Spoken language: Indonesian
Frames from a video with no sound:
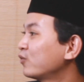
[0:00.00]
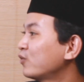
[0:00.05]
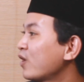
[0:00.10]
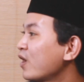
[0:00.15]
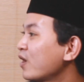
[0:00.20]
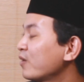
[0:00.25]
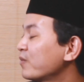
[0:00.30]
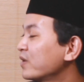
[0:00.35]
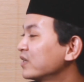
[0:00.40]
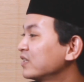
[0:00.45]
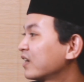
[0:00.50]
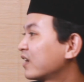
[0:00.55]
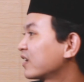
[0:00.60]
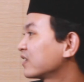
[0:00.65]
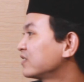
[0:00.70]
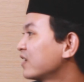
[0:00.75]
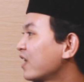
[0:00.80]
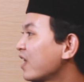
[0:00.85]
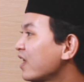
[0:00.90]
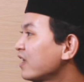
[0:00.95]
uang, banyak
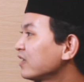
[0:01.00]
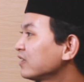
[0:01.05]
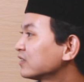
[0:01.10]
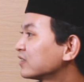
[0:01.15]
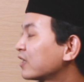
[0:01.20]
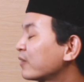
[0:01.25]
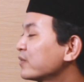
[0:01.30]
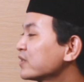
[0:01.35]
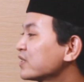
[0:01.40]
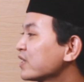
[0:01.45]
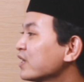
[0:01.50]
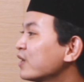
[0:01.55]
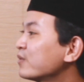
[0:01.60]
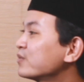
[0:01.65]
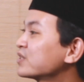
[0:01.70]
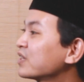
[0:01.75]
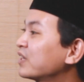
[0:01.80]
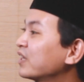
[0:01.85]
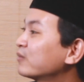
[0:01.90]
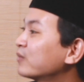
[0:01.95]
kerjaan, tapi saya nggak
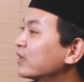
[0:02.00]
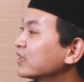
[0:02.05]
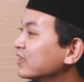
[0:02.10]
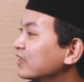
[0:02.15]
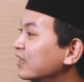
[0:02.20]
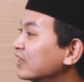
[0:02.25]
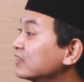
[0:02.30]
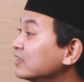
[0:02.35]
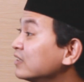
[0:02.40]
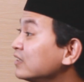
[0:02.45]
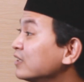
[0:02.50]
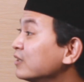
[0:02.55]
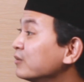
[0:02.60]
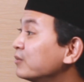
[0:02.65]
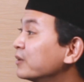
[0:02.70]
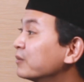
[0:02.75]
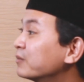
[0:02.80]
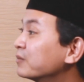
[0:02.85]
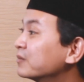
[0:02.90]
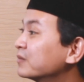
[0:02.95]
bisa nikmatin hasilnya,
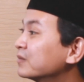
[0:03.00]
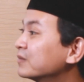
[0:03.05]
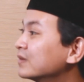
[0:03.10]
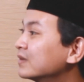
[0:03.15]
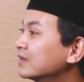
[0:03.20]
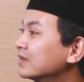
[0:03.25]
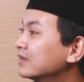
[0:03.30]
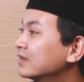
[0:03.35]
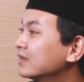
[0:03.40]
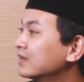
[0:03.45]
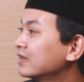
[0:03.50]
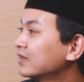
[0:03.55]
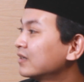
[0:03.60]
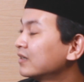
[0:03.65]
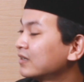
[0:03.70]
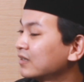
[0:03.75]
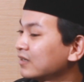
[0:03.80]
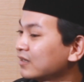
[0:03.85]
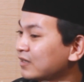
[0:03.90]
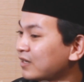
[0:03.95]
Bib.
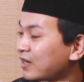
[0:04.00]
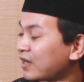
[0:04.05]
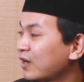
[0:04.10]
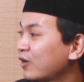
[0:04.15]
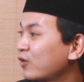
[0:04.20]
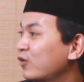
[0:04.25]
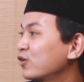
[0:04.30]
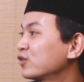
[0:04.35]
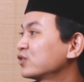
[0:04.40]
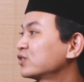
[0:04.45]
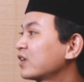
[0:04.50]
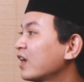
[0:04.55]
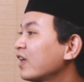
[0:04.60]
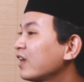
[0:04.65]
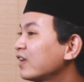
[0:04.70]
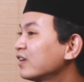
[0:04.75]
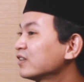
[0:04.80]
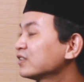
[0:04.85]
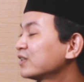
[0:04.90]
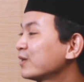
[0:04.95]
Hmm, oh. Nah, kalau
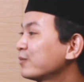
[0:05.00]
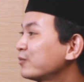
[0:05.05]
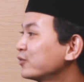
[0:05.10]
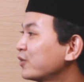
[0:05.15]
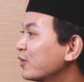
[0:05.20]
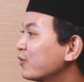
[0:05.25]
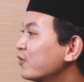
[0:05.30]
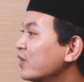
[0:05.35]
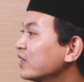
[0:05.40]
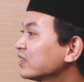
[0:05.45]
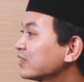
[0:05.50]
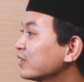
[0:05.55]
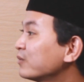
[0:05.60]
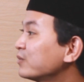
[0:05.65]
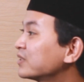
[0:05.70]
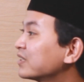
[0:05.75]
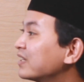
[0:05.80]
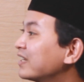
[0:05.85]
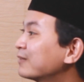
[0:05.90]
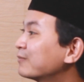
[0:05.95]
sekarang saya punya uang, saya
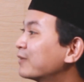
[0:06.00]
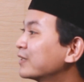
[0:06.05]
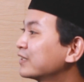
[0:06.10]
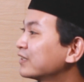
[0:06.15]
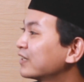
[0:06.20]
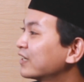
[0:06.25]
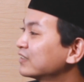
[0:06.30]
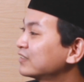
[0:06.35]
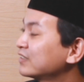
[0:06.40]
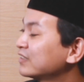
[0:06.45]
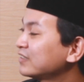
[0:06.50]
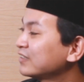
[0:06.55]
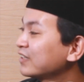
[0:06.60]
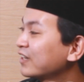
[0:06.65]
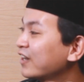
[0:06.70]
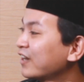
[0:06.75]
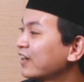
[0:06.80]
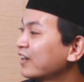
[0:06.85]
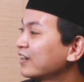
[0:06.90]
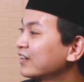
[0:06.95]
bisa nikmatin
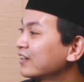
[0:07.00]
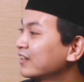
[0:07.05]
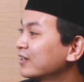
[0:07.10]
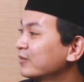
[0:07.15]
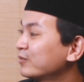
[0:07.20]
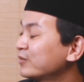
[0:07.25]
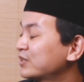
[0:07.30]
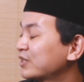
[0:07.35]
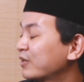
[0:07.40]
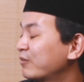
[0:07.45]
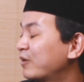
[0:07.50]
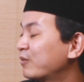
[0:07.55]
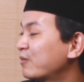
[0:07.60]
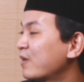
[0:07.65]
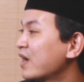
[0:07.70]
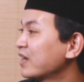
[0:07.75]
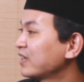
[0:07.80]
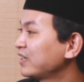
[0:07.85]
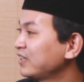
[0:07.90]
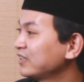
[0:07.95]
hasilnya, bisa
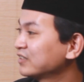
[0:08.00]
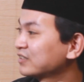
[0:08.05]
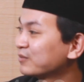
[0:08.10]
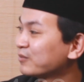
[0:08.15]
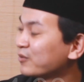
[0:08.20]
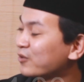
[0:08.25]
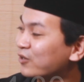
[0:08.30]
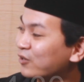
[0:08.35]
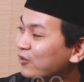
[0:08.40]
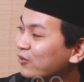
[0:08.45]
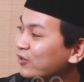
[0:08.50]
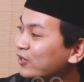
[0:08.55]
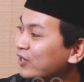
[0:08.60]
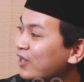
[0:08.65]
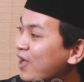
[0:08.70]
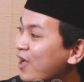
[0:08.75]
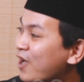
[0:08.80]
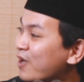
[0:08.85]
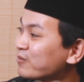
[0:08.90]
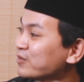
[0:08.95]
berbagi sama
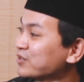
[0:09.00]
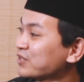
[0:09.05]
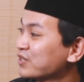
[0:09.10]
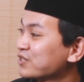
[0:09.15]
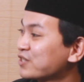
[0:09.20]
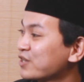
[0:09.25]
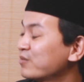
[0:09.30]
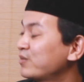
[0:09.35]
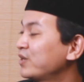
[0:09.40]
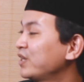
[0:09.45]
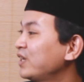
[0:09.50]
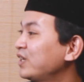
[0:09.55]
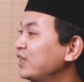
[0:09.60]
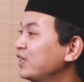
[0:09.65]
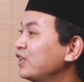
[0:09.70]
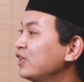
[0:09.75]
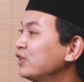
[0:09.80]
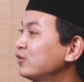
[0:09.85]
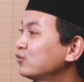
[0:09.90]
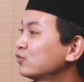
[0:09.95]
orang-orang, bisa saya beliin
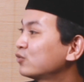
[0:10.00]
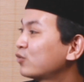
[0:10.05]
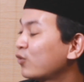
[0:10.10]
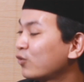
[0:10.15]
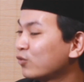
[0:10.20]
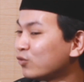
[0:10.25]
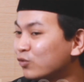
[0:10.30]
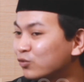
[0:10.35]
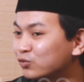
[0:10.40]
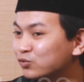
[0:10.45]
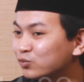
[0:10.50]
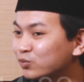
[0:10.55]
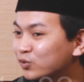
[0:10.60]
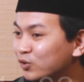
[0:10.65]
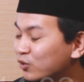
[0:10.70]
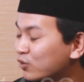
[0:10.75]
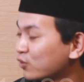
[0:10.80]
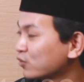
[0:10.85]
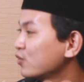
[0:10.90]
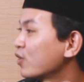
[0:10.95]
ini itu. Kalau dulu tuh
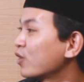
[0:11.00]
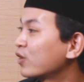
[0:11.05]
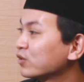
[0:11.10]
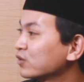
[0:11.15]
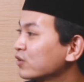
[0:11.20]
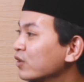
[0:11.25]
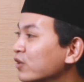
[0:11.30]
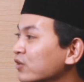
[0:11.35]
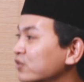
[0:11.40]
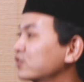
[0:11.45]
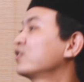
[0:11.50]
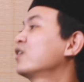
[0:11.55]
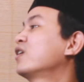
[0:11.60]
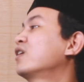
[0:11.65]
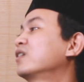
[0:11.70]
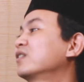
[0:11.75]
bener kerja kerja kerja